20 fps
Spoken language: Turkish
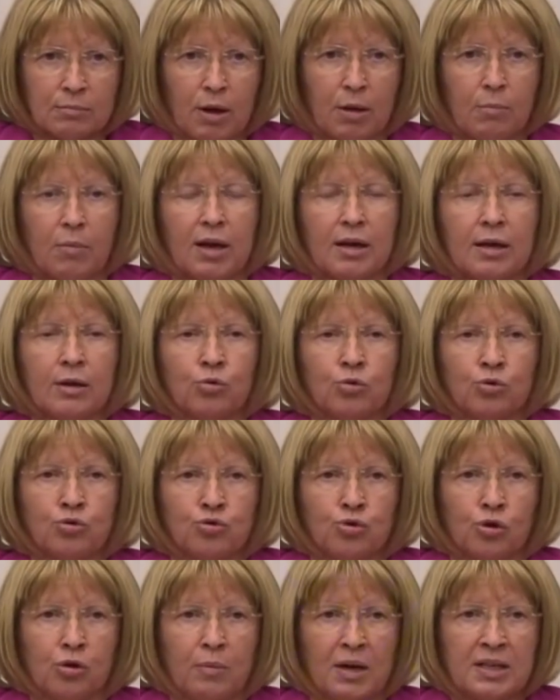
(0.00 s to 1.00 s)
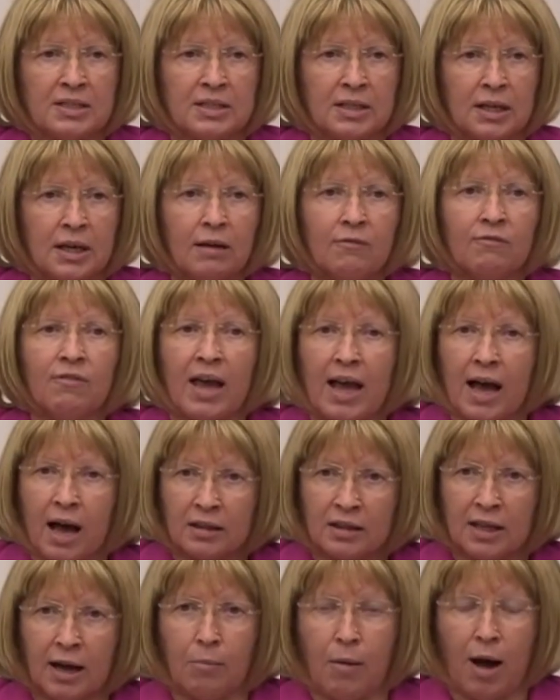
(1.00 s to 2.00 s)
memenin küçülmesi
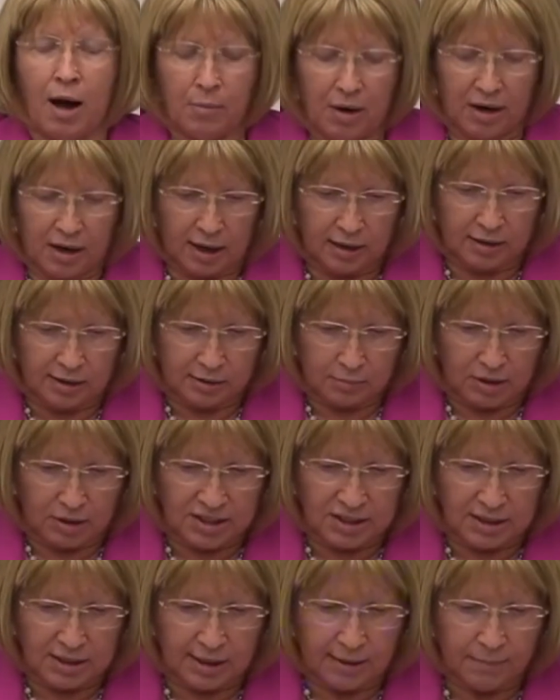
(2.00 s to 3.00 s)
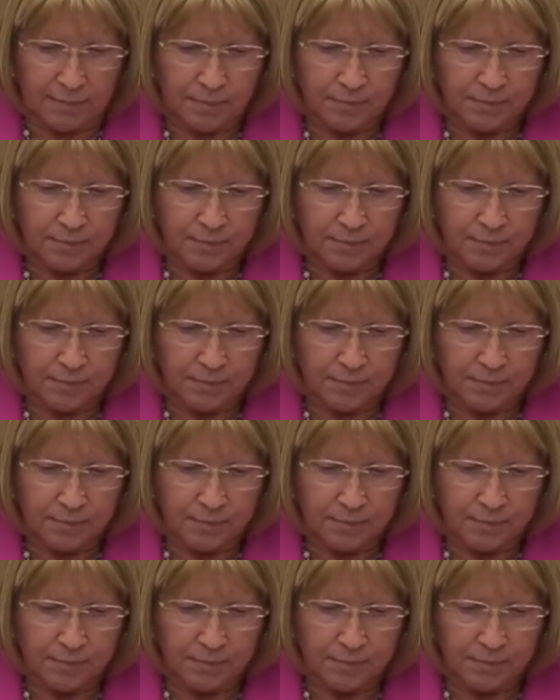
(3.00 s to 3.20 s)
veya tamamen alınması,